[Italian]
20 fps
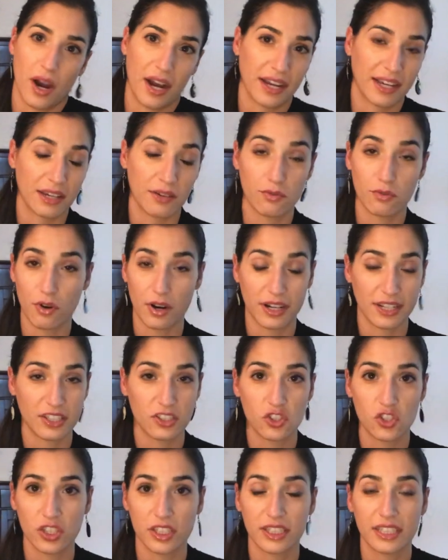anche fuori
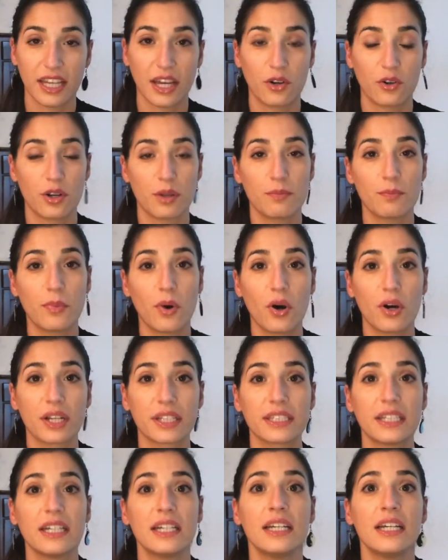in città, non
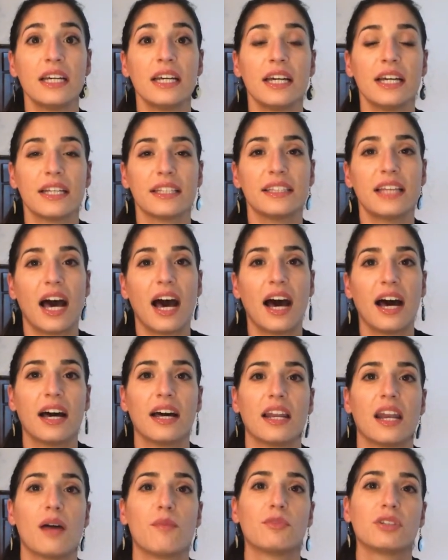importa,
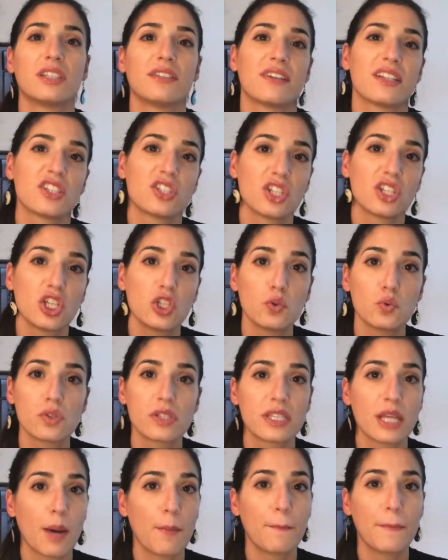dà la motivazione
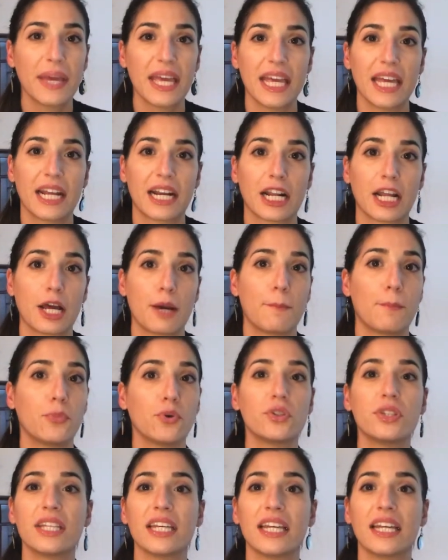giusta per
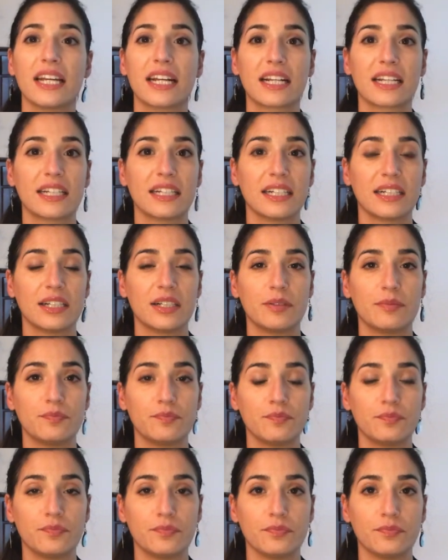poter
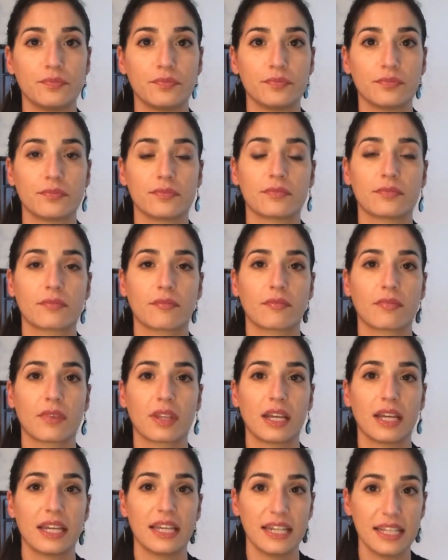mh, eh, mm,
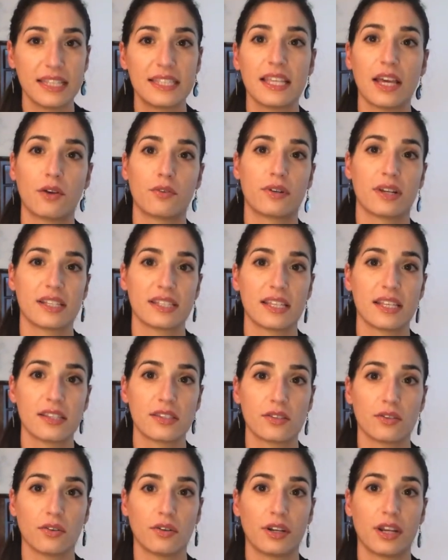iniziare una
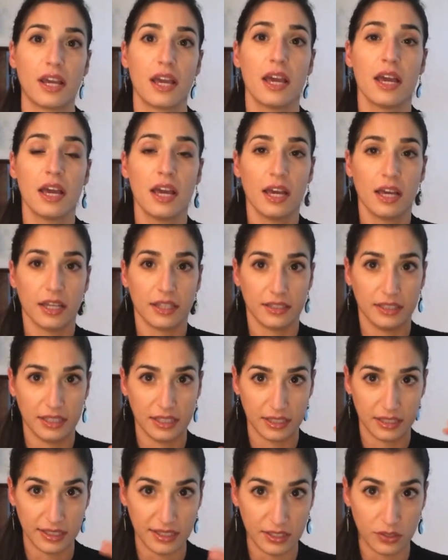sessione
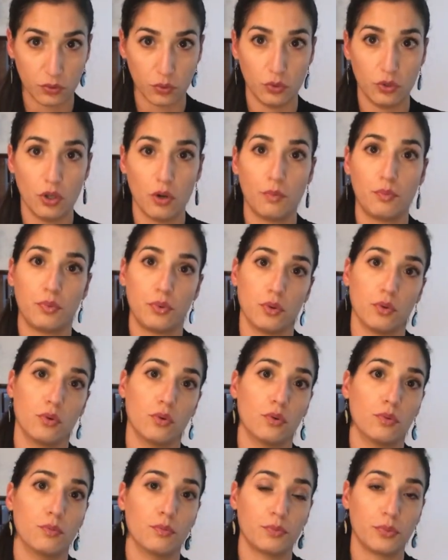di, di studio
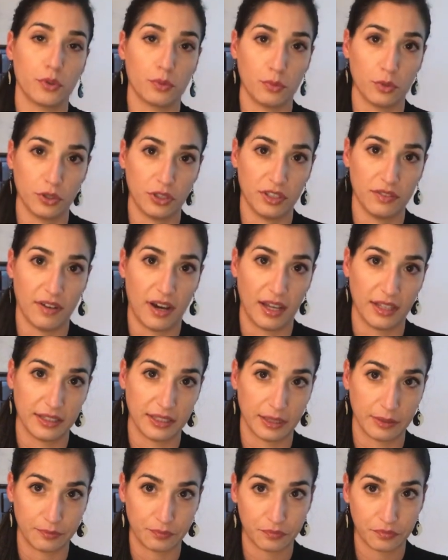più, più
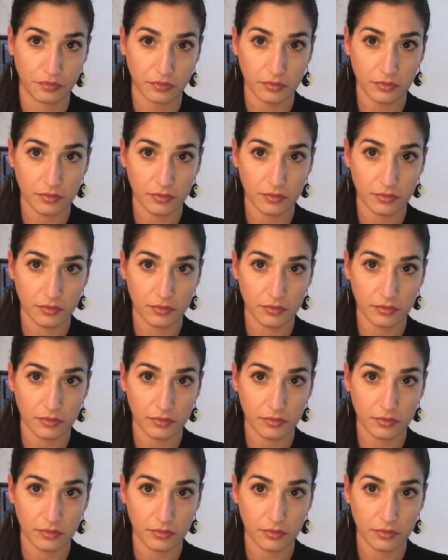motivata